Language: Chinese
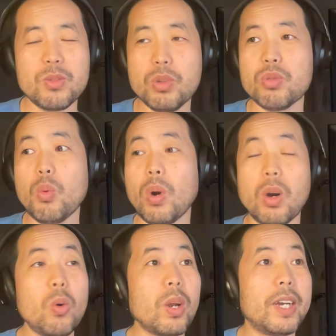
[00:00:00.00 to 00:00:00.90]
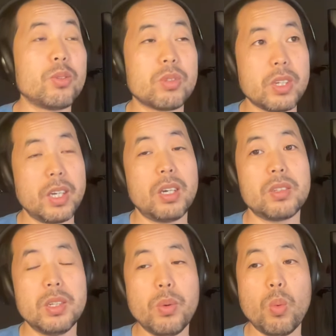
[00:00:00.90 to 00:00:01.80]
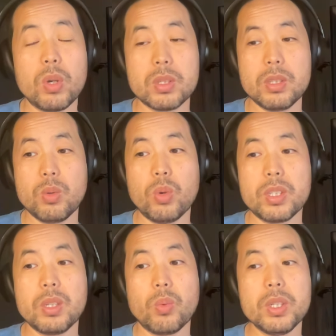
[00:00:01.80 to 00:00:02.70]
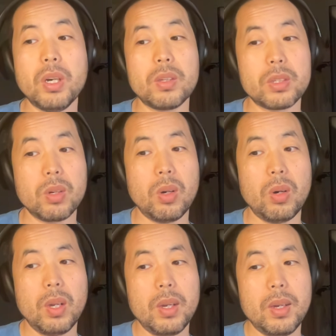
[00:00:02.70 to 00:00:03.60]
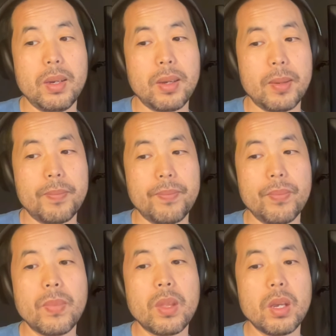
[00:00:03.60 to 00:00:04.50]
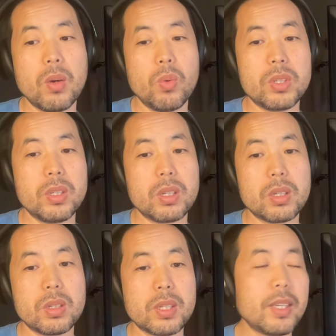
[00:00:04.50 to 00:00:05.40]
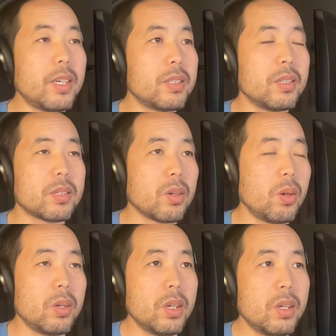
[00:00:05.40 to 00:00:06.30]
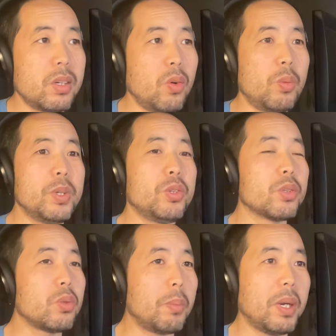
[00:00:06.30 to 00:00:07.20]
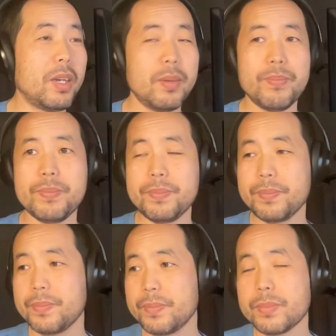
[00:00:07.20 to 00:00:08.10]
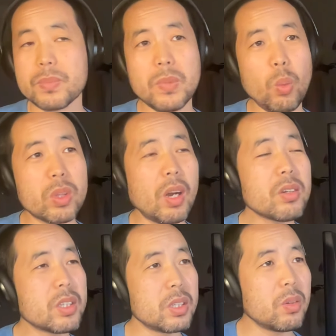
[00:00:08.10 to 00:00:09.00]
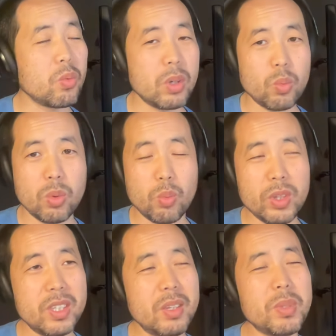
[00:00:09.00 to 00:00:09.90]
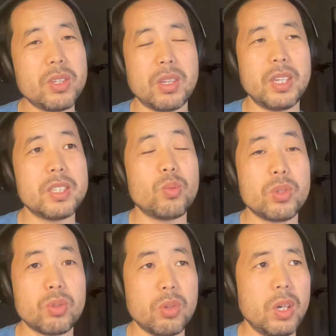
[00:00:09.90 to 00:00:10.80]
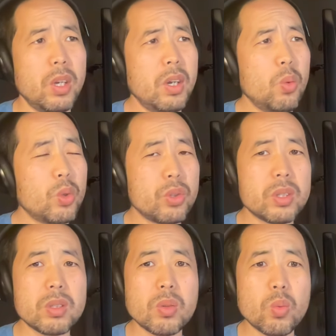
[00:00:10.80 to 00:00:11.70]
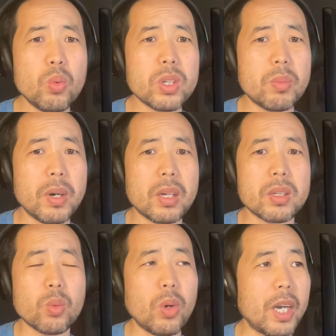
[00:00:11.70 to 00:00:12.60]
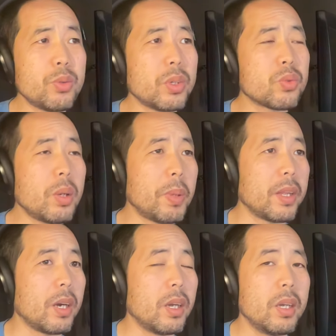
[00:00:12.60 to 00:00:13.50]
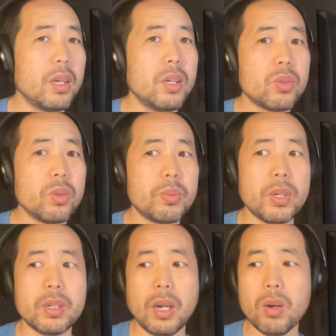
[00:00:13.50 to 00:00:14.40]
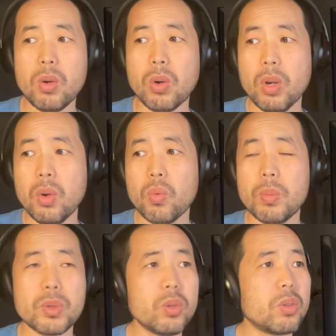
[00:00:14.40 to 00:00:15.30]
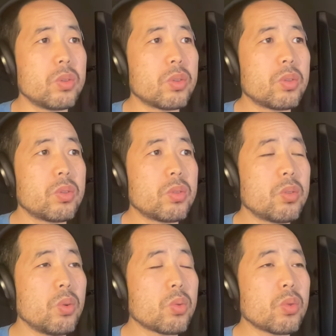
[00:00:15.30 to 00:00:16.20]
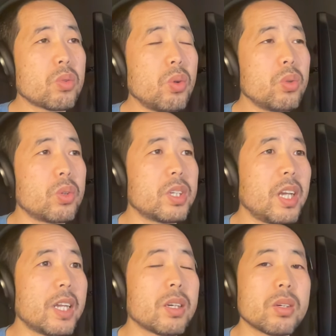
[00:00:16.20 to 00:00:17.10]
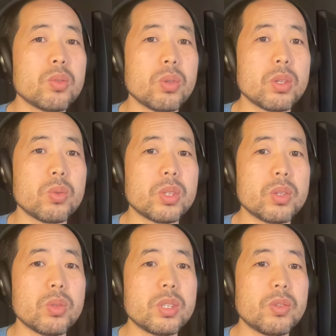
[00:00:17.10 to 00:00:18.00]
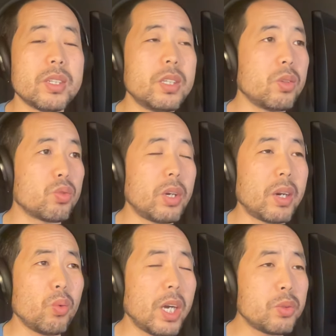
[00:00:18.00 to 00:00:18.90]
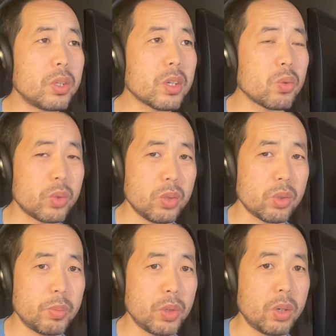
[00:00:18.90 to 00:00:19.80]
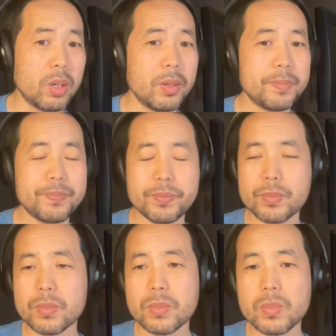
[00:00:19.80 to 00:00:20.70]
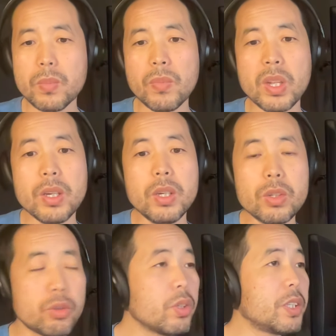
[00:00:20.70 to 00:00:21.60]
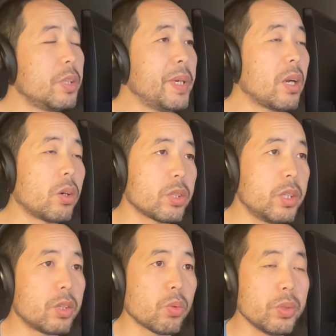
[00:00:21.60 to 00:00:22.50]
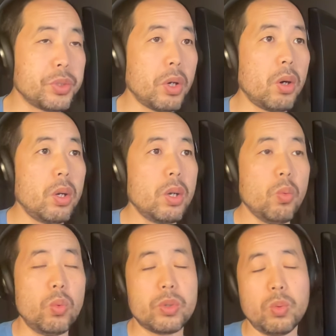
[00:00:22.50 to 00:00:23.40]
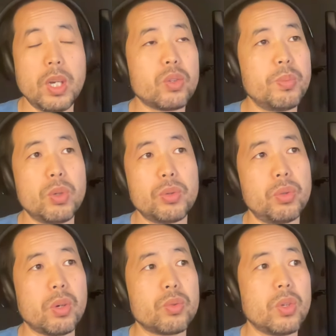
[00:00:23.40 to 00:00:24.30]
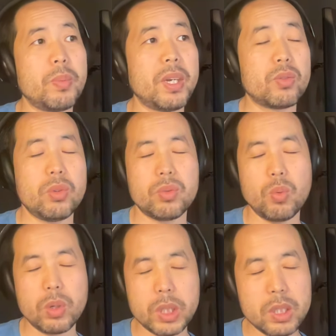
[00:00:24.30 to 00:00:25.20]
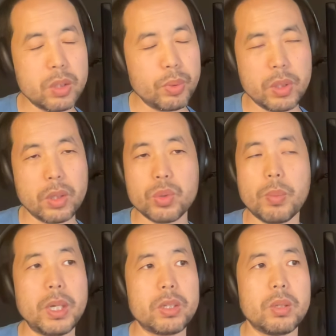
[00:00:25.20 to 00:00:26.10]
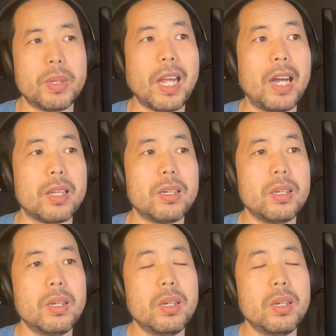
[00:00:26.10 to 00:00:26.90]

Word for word: 所以说我后来就是这个样子，因为我自己我记得我小的时候，嗯，我记得是三年级的时候，让我们学算盘。我当时我我我以那么小的年纪，我就说，我学为什么我还学算盘呢？对不对？然后我们都有，都都都会有其他的更多的东西，都计算器都出来了，我还学这个东西有什么用？所以说，即便老师那时候教我，从来就没有学过算盘，所以说我一直不知道算盘是怎么打的。